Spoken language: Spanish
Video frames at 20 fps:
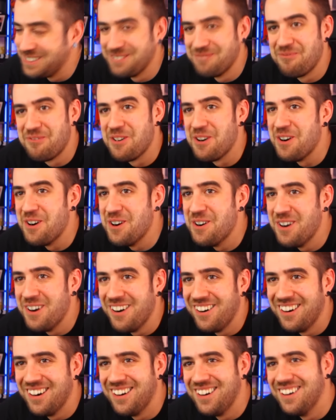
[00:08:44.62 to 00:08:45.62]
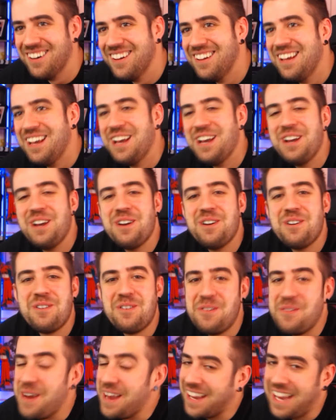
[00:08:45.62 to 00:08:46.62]
No.
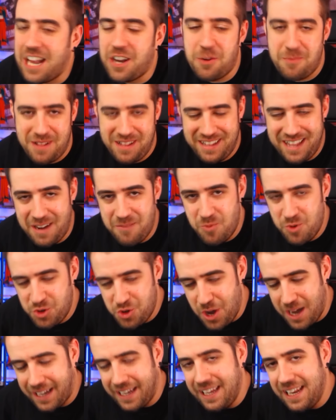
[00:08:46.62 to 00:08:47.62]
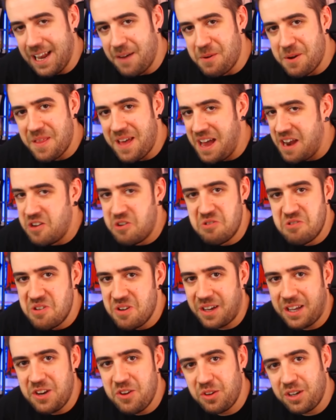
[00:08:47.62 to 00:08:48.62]
No hay que comentar mucho aquí, la verdad, ¿no?
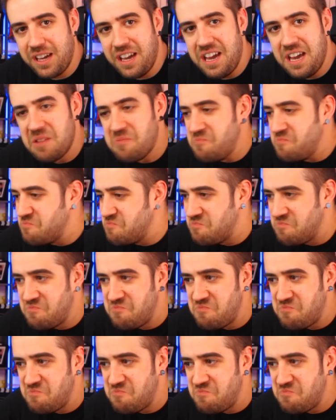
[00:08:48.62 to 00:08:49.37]
Yo creo que.